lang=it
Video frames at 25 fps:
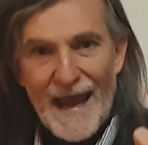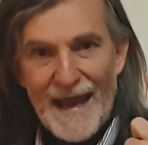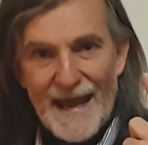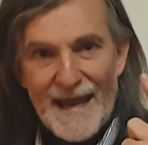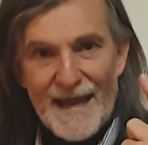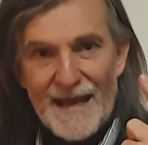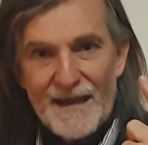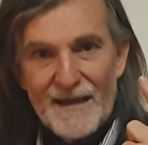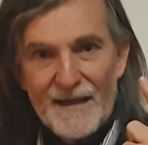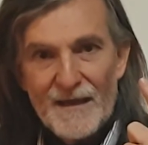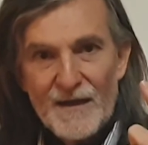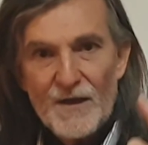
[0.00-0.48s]

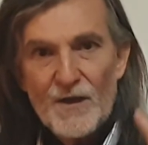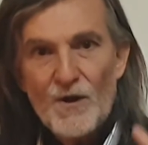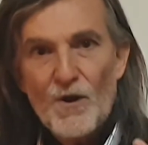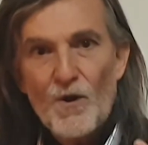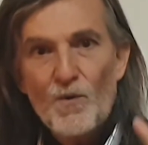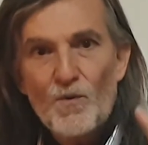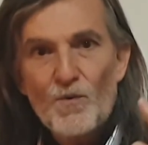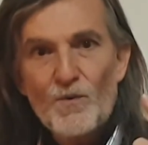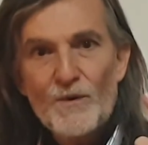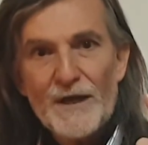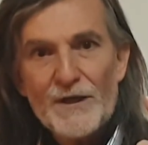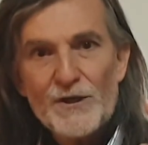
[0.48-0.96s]
è
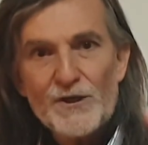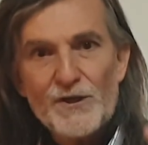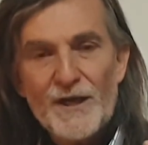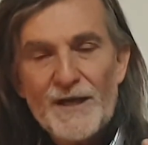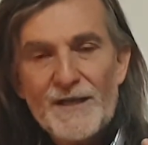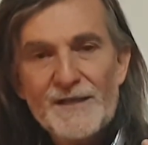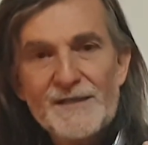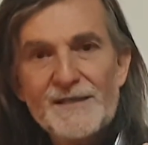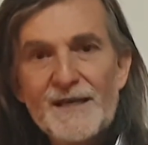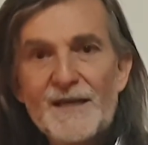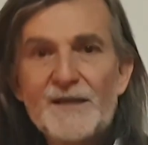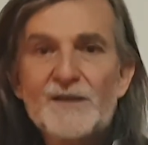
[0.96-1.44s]
una
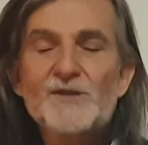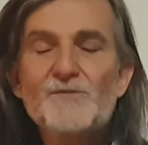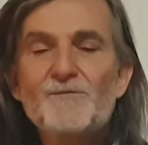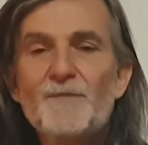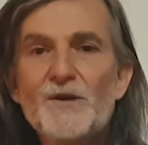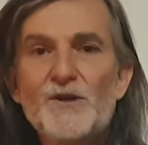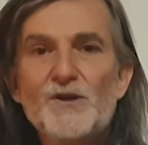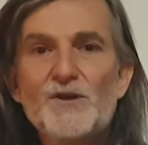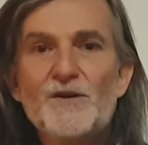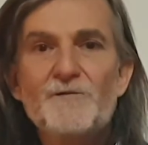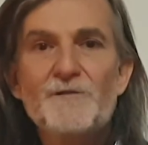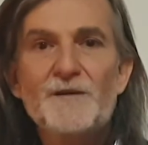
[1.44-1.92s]
scienza
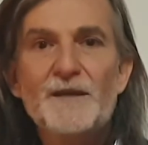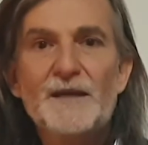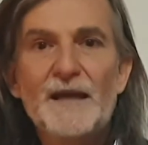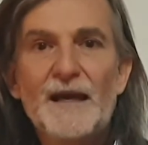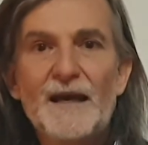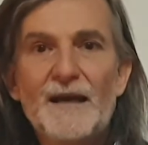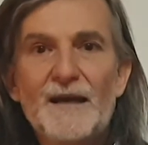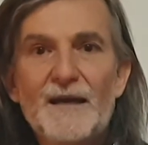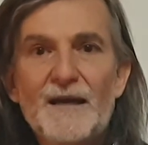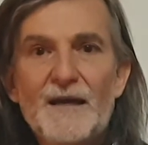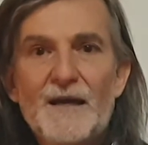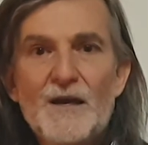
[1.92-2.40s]

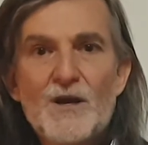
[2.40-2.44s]
specifica.